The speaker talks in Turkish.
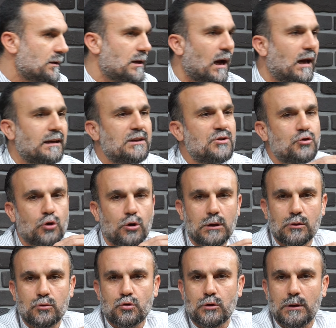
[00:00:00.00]
Yani
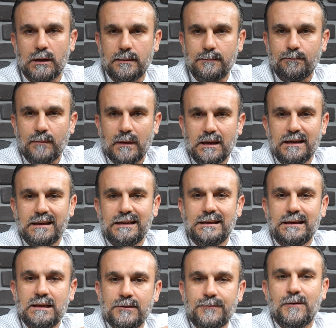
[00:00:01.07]
şöyle düşünelim.
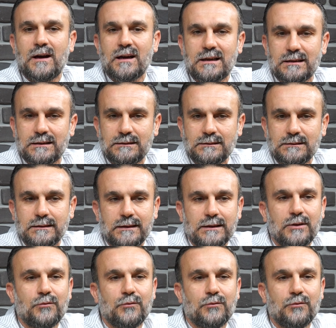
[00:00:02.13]
Nifakın